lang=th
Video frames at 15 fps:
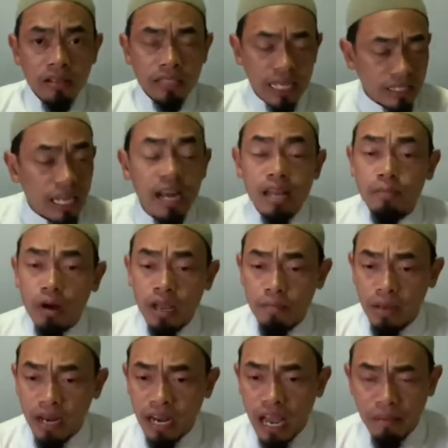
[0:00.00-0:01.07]
แต่ท่านอิบราฮิ
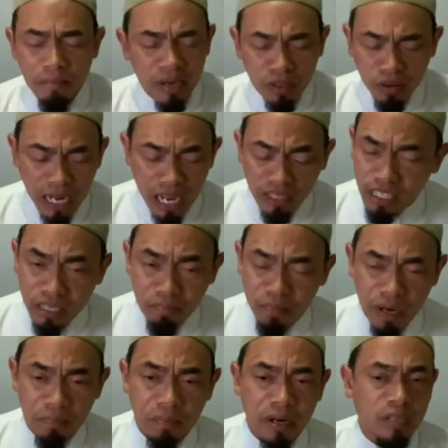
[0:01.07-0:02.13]
มินาดามไม่ต้องการที่จะ
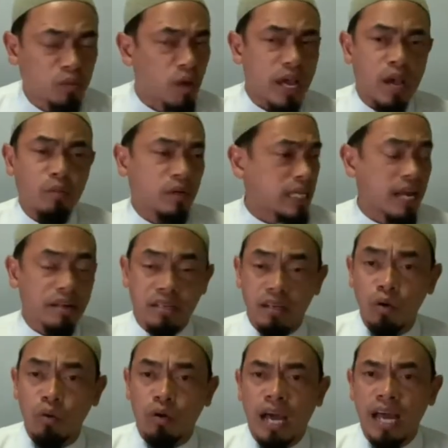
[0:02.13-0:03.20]
เปิดเผยตัวเองว่าท่านคือ
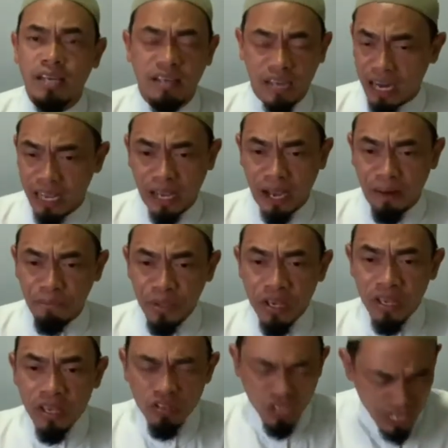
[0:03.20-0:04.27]
ลูกใครคืออะไรอย่างนั้น
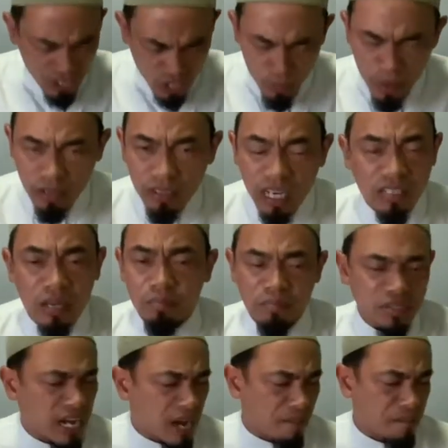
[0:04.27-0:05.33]
ใช้ชีวิตอย่าง
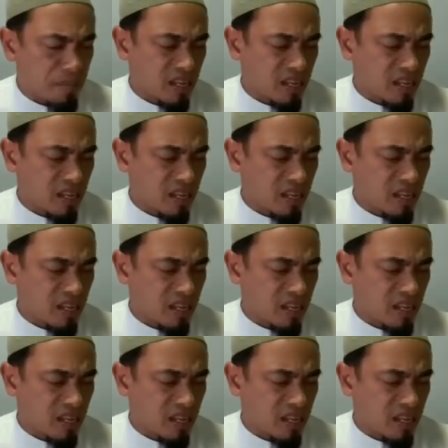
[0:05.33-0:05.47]
อย่าง